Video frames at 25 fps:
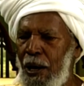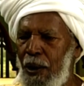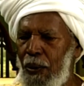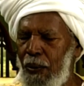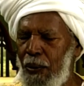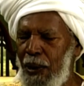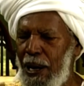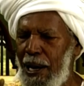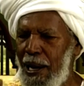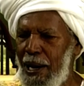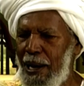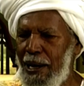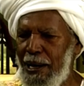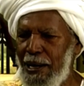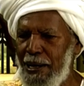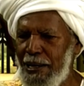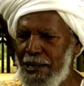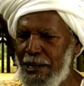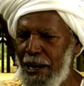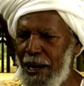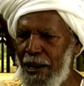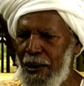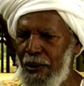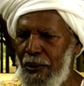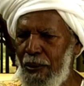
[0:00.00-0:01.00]
ولا
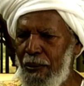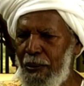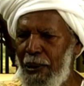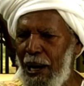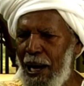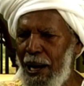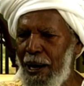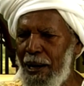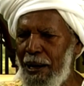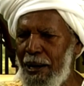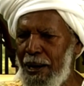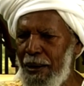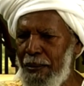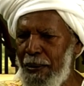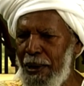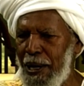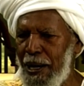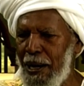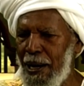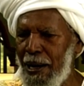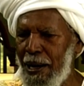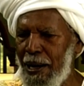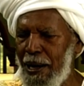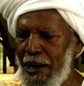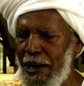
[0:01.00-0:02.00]
يزال معك من
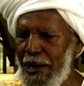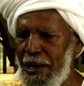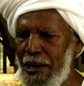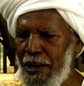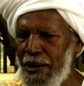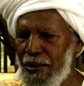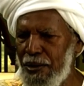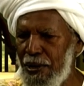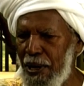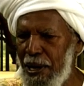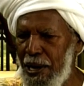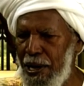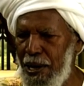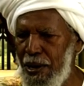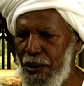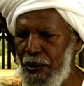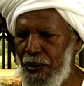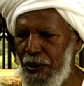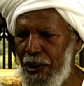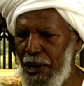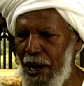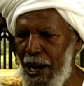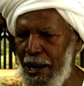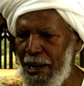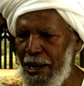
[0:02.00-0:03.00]
الله
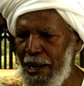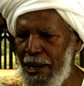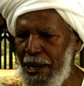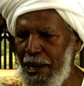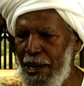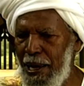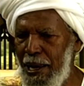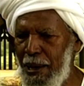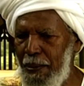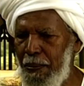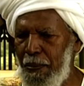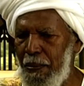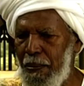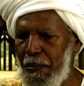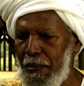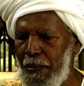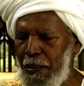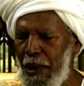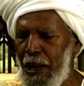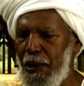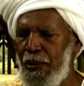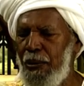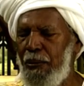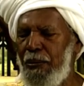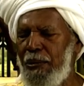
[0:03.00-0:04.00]
ظهير عليهم
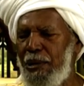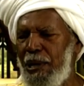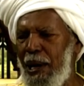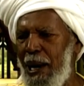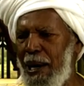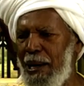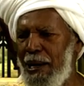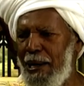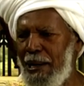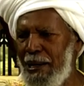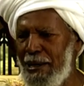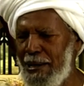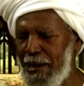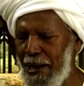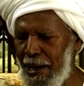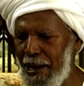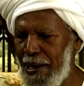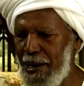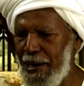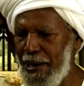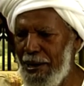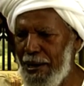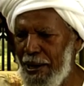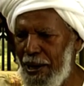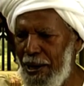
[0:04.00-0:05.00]
ما دمت على
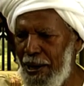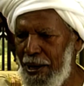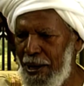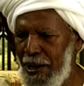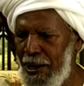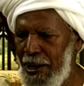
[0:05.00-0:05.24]
ذلك نعم.